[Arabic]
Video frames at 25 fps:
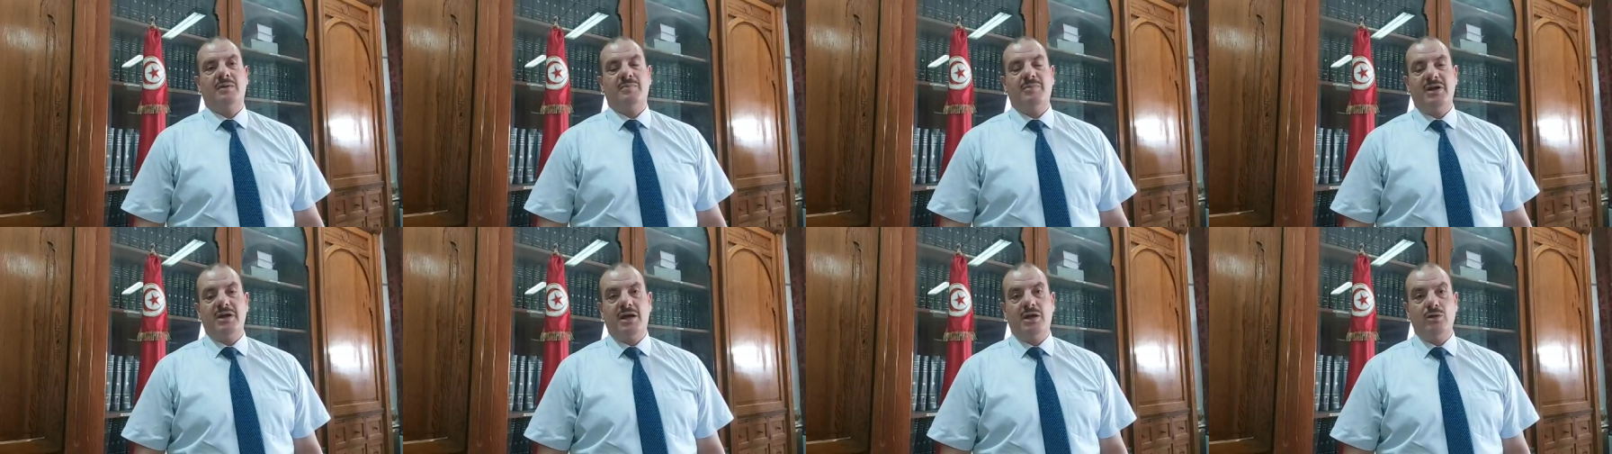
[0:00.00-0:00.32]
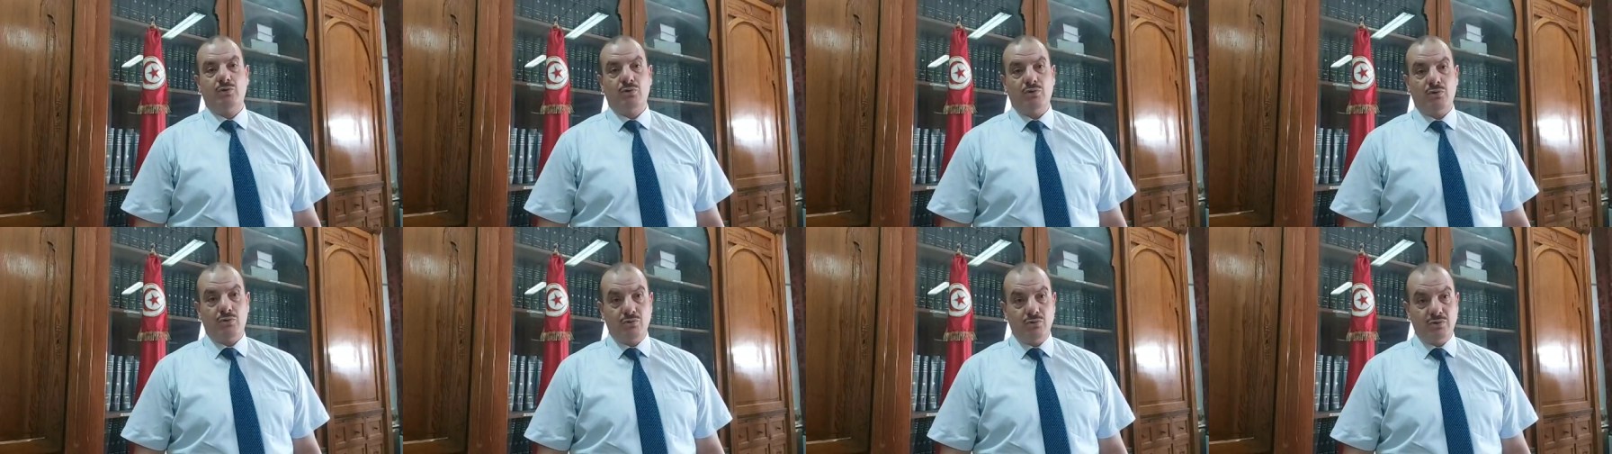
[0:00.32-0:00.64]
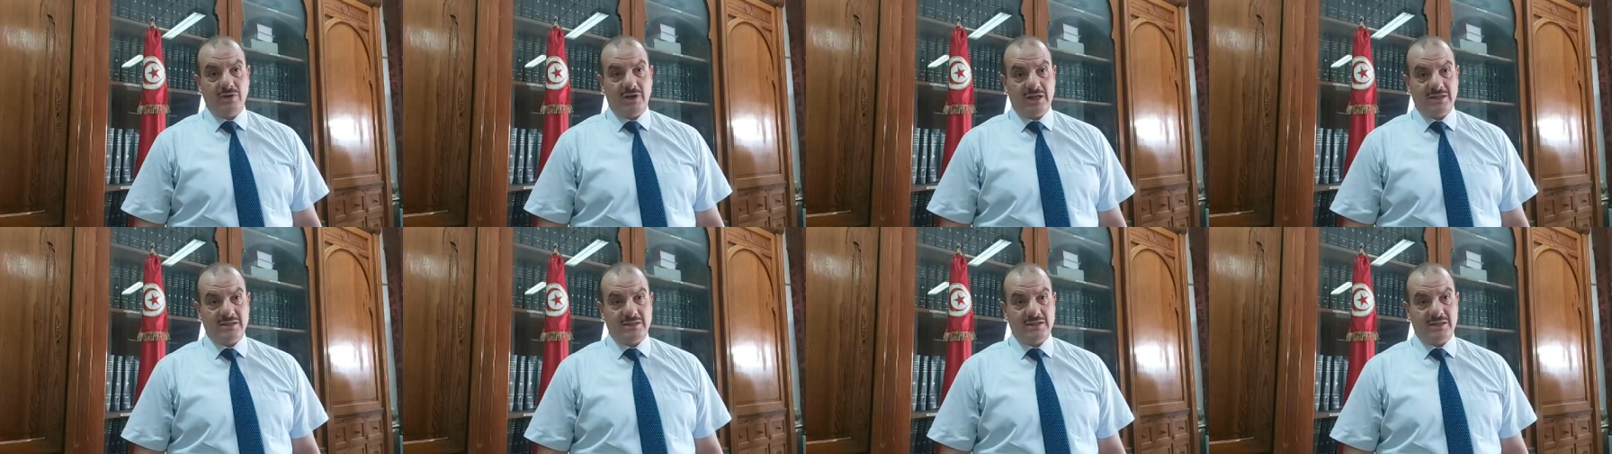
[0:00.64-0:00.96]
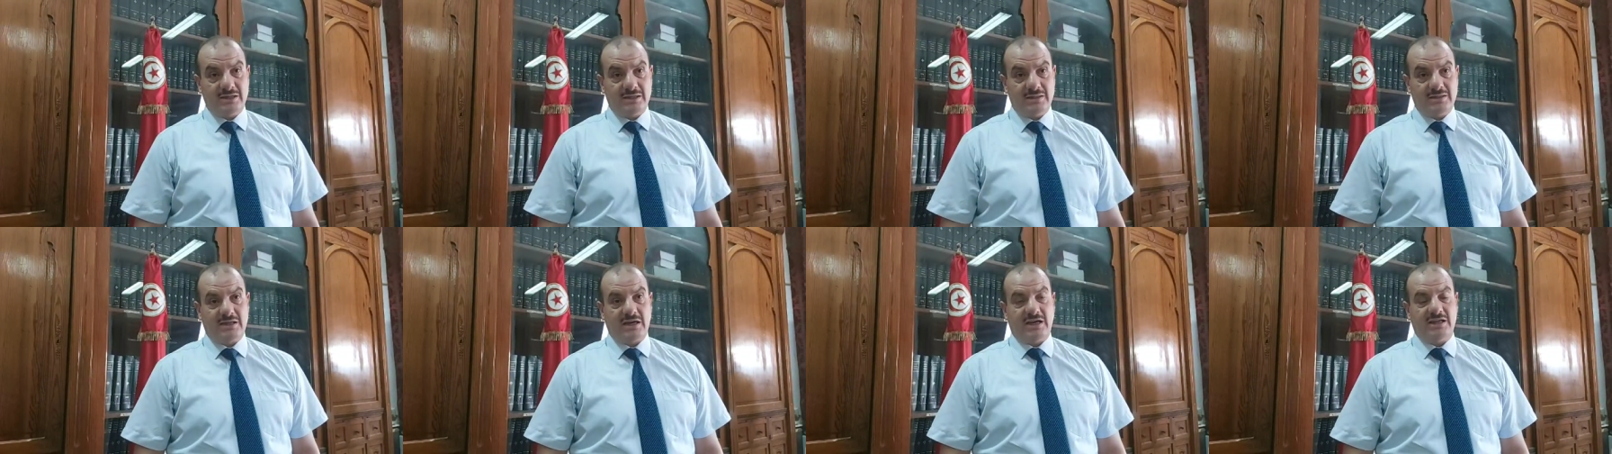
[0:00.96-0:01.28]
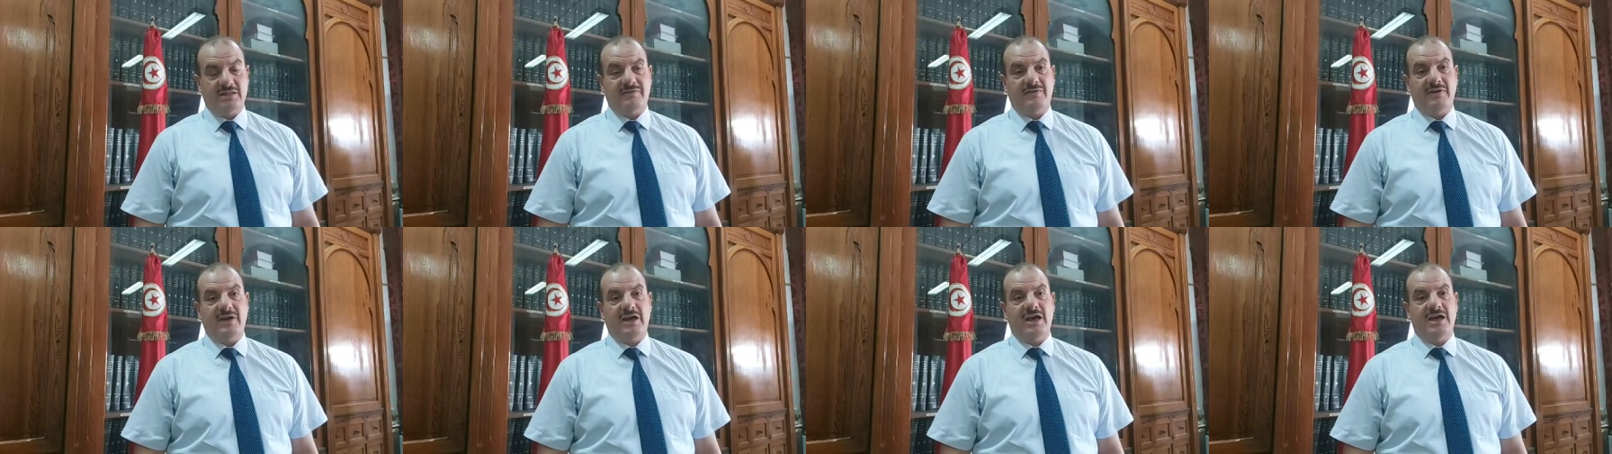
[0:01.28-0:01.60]
منها الأذون التي
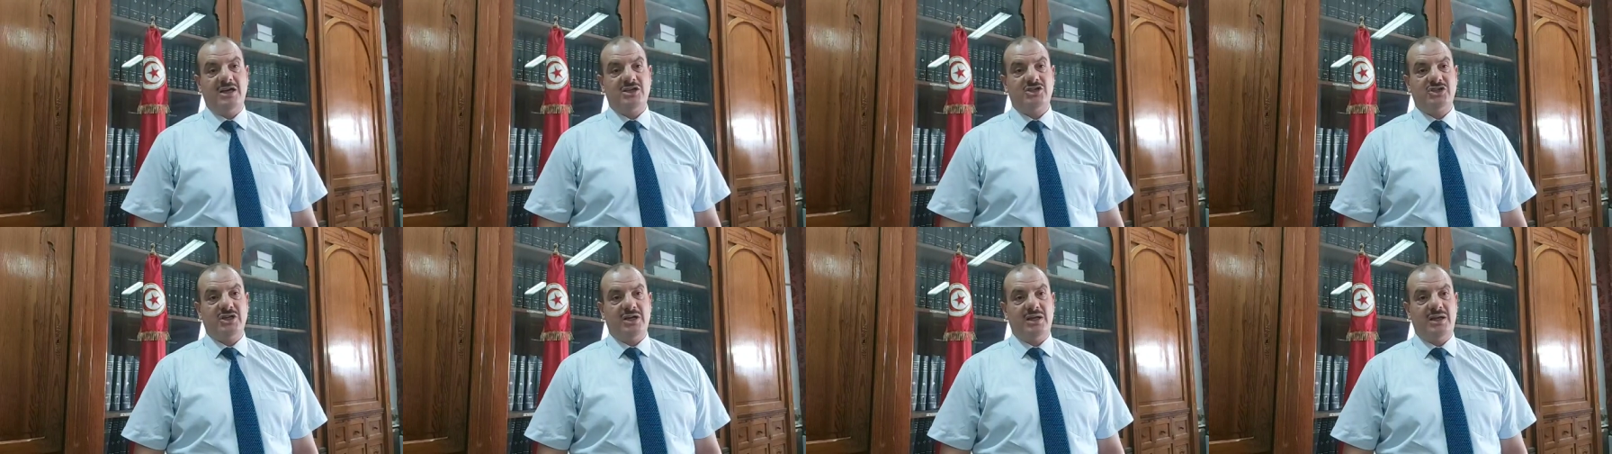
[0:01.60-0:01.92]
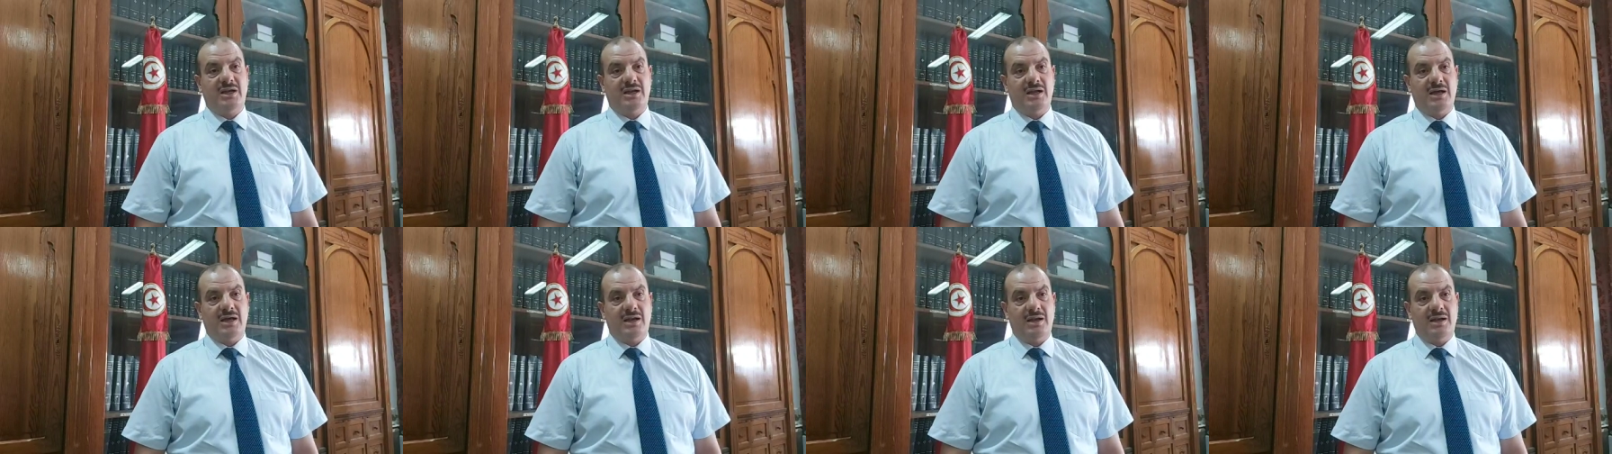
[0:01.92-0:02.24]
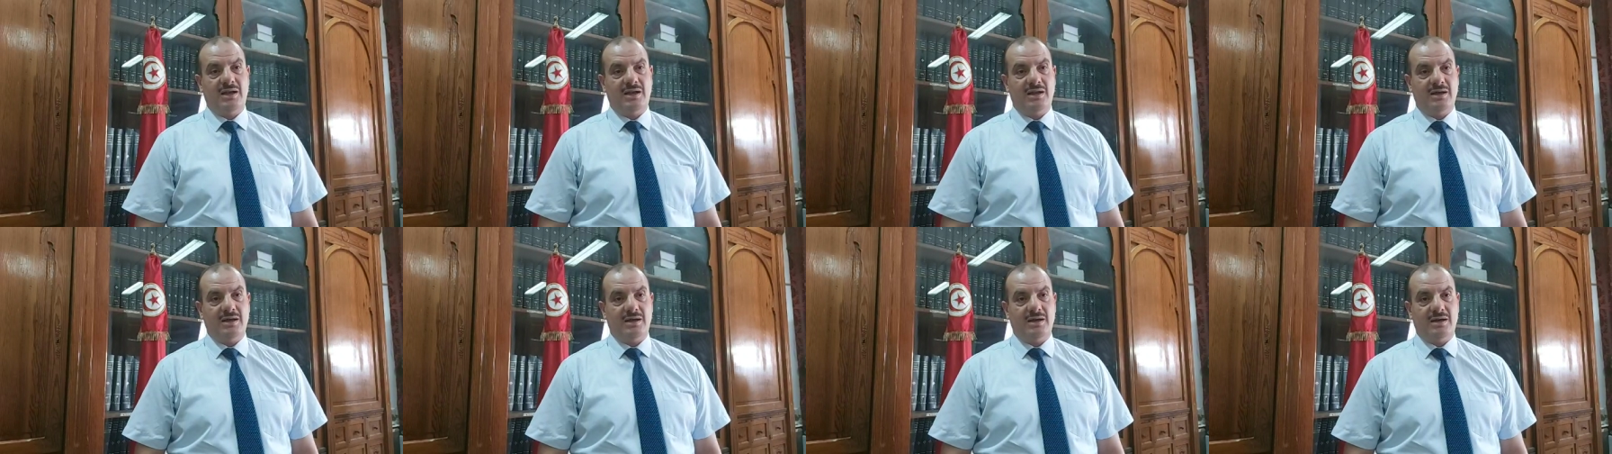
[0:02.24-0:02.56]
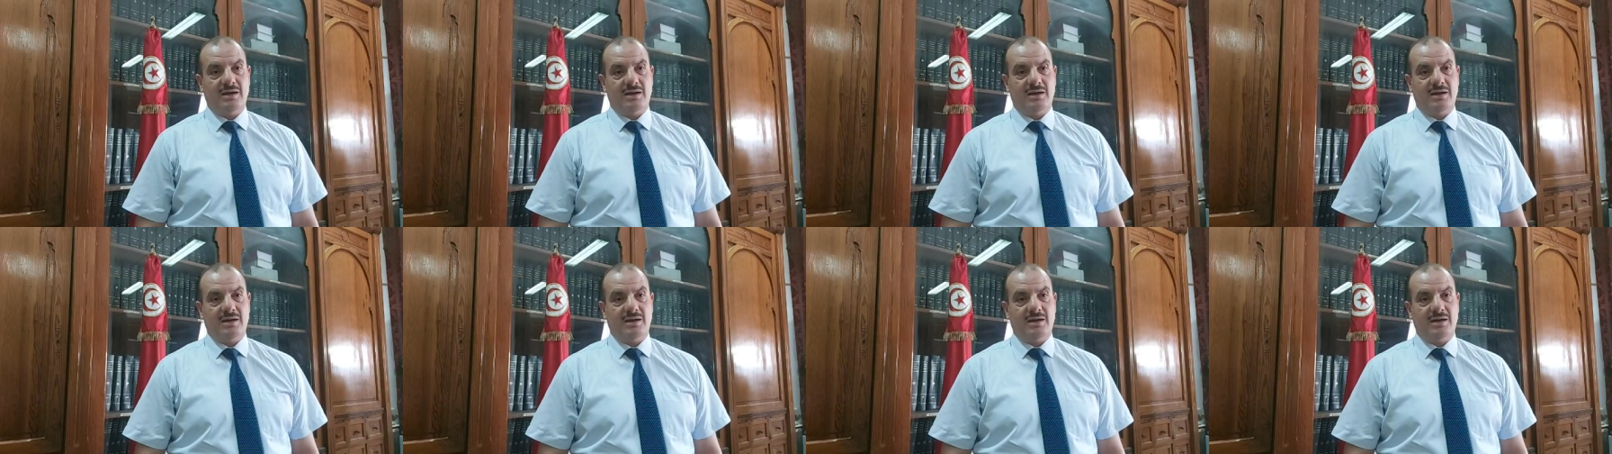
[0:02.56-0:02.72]
انتهت فيها أجال آه،